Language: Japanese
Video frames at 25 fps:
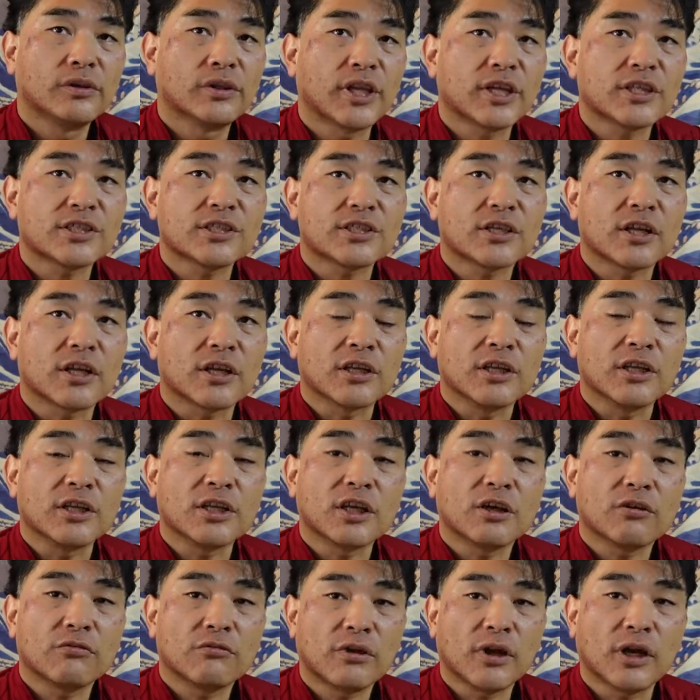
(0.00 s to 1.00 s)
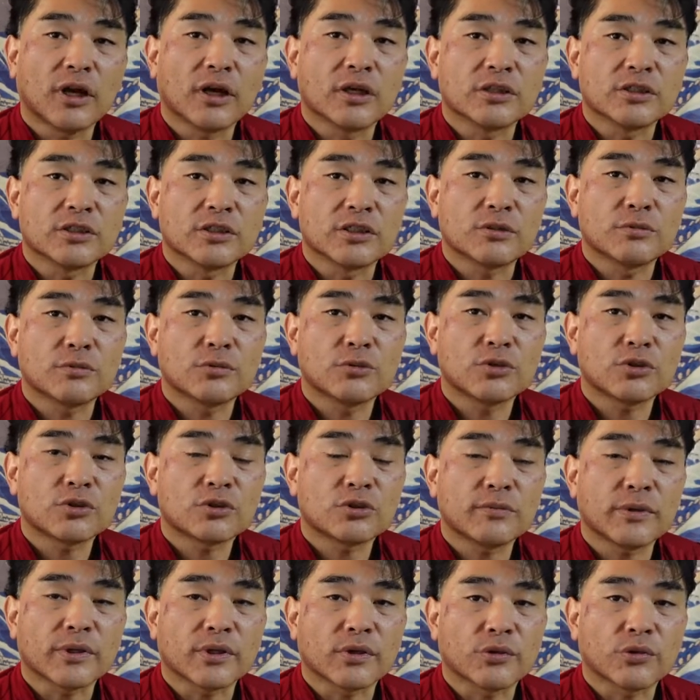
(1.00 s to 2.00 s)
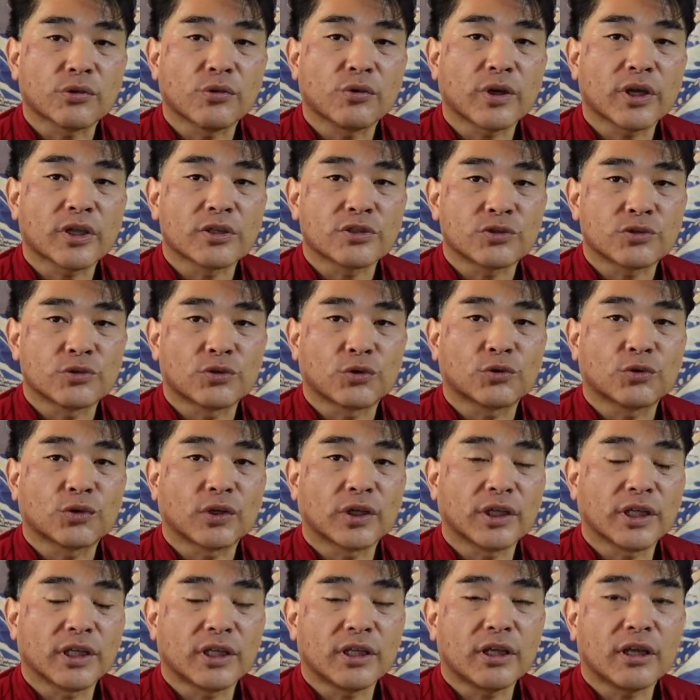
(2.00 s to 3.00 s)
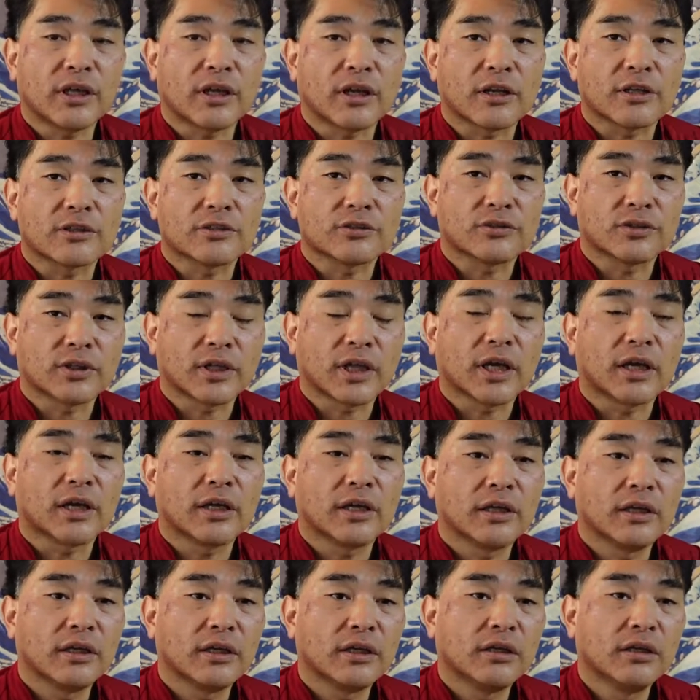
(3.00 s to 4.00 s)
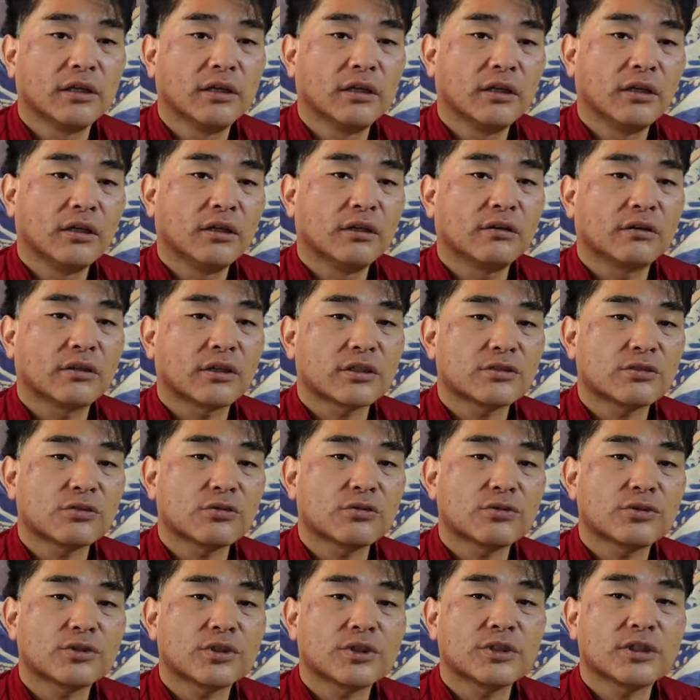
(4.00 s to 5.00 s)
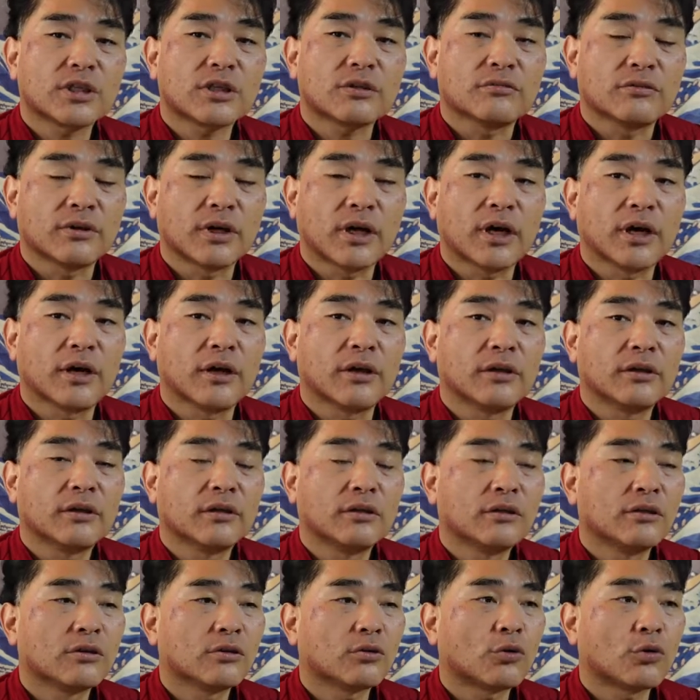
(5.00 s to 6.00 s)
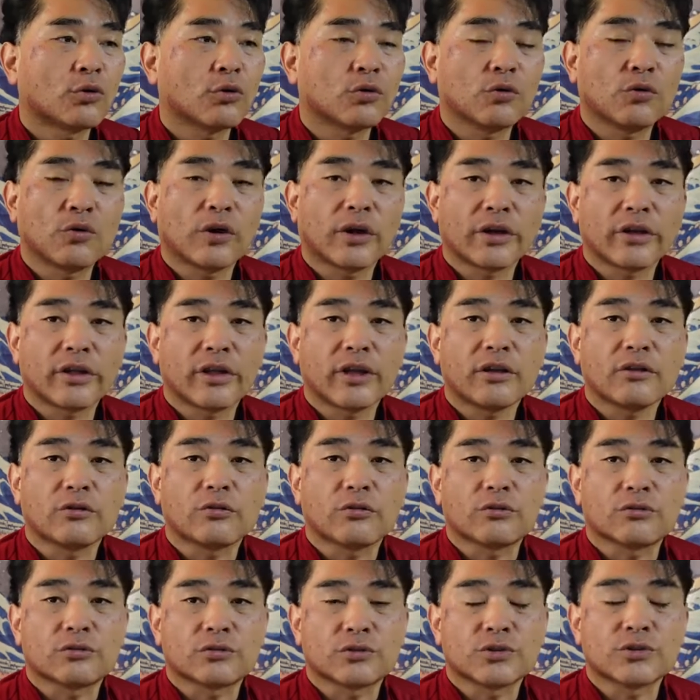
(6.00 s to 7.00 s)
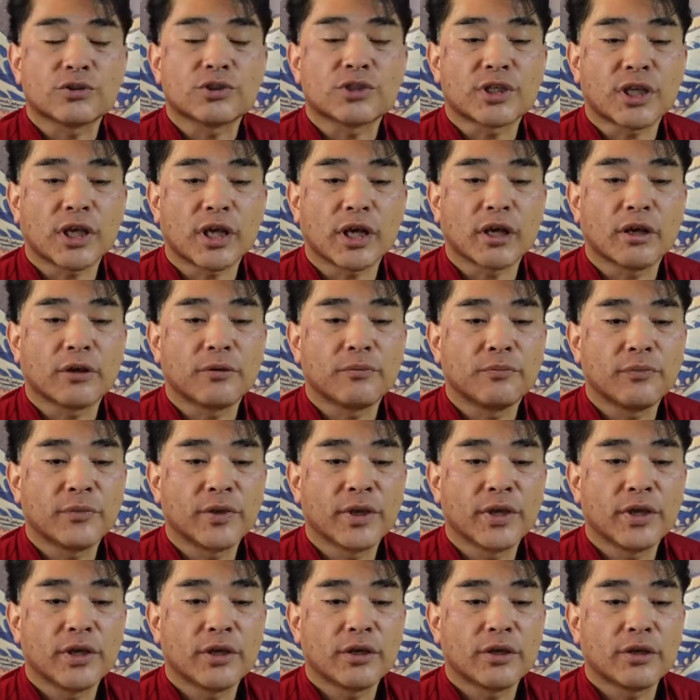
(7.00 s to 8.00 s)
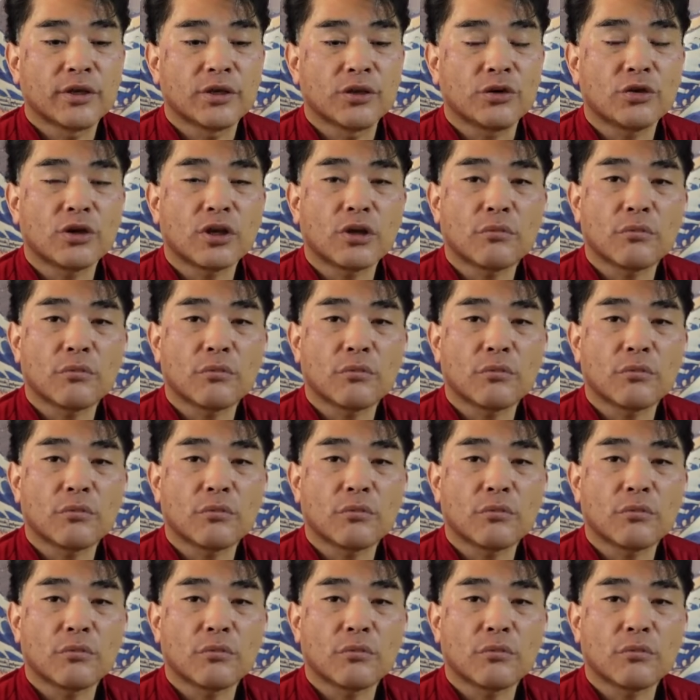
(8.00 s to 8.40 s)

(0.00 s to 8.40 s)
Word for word: なぜなら人間は自分の全てを表現することができないからですよね私と優先さんはこの動画のやり取りを通じていろん